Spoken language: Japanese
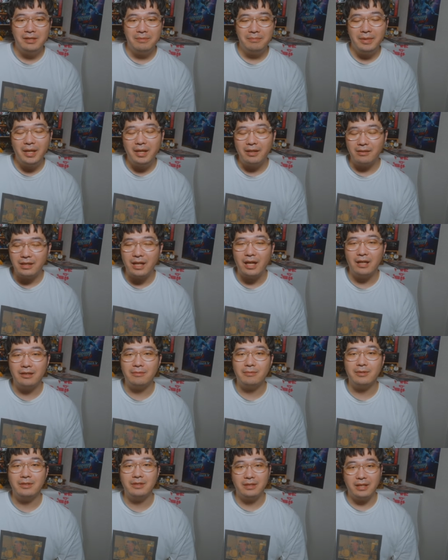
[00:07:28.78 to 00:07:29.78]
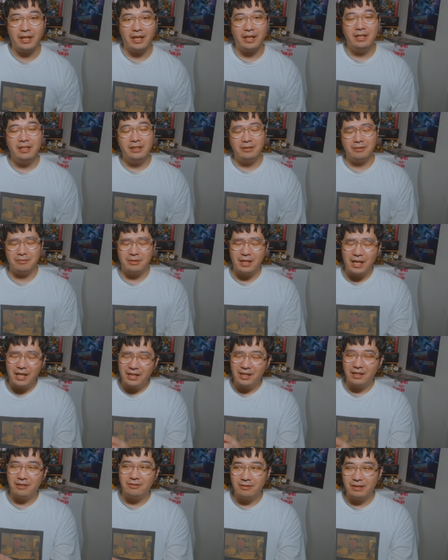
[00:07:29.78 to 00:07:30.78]
見えるなと思っててその
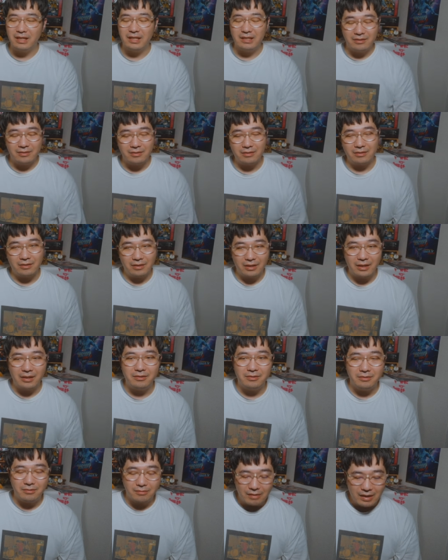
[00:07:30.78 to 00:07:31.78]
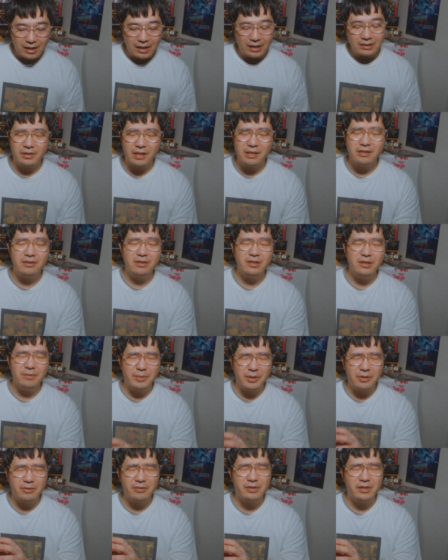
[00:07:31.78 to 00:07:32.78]
ライカのレンズっていうのは単純に
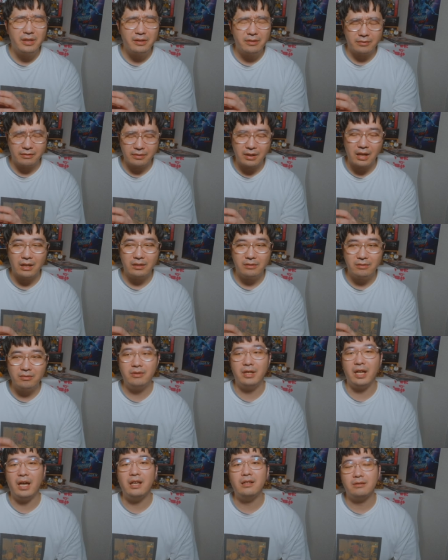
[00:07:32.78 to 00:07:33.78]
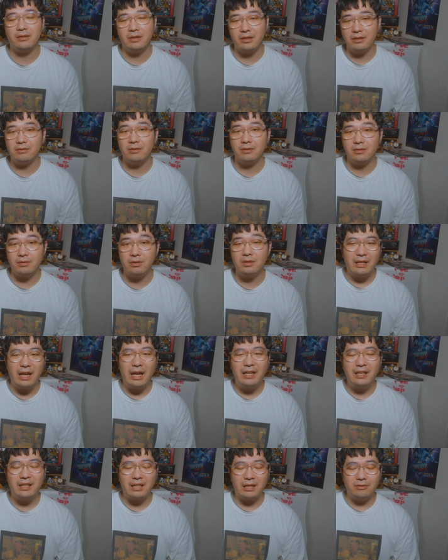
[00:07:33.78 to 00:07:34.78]
描写力がすごいあるっていうのと
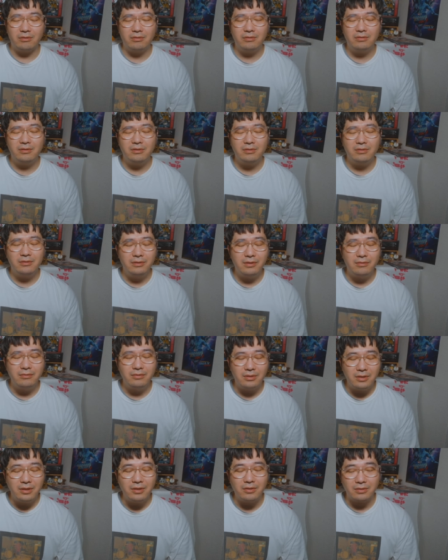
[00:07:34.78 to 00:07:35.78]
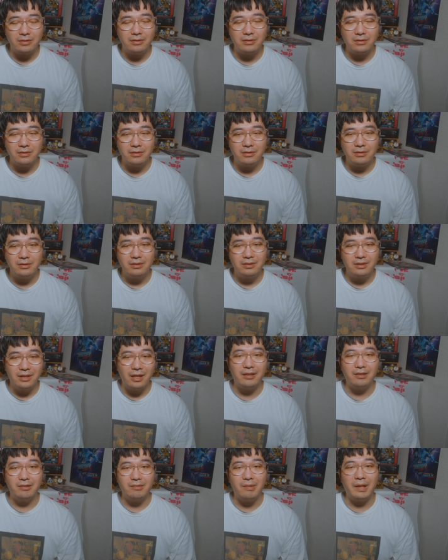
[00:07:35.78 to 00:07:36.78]
ライカ独特の写りをするっ
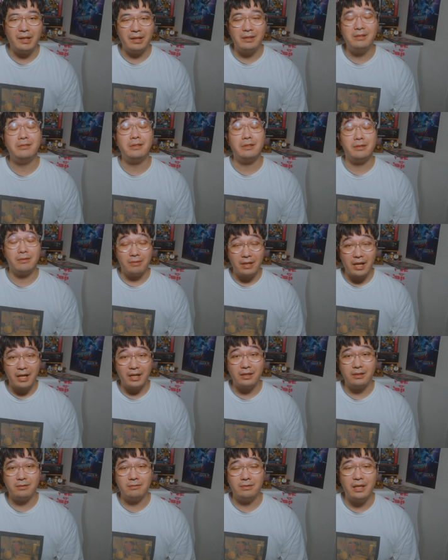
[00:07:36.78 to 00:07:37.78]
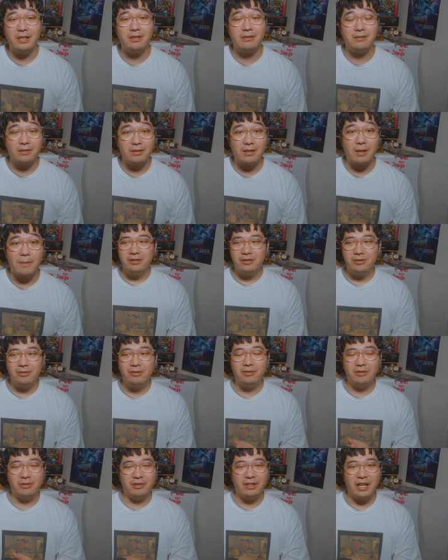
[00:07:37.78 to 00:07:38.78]
て言われるんですよライカのレンズって
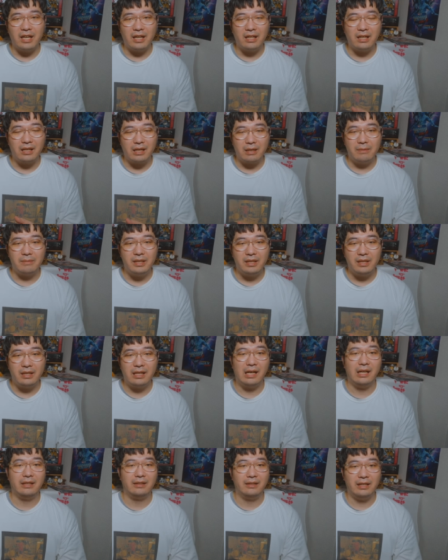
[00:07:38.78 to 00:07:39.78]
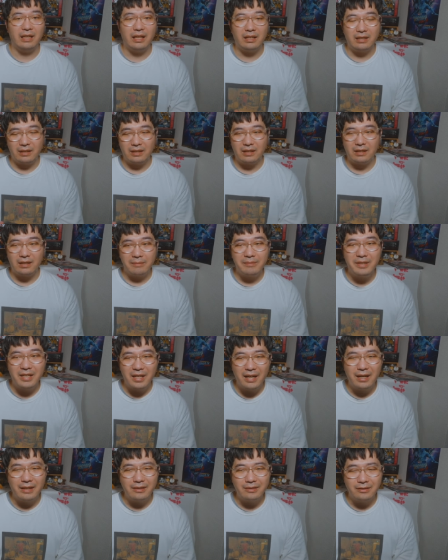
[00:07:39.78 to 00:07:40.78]
ちょっと柔らかみがあって温かみ
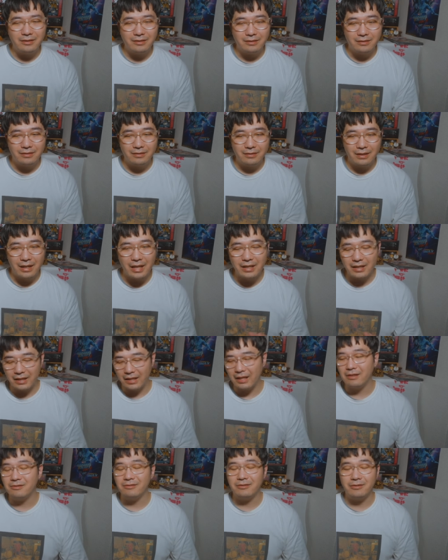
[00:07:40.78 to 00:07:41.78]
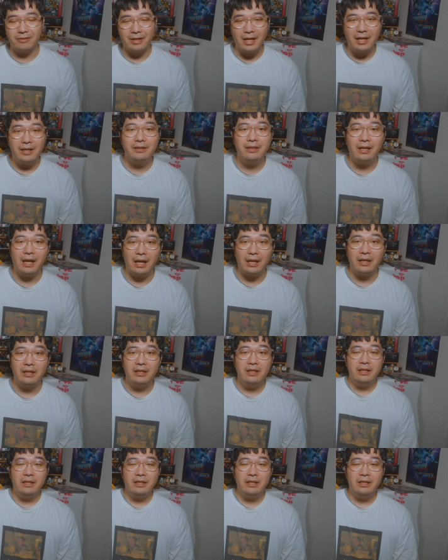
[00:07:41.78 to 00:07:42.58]
がある絵になるんですよね。はい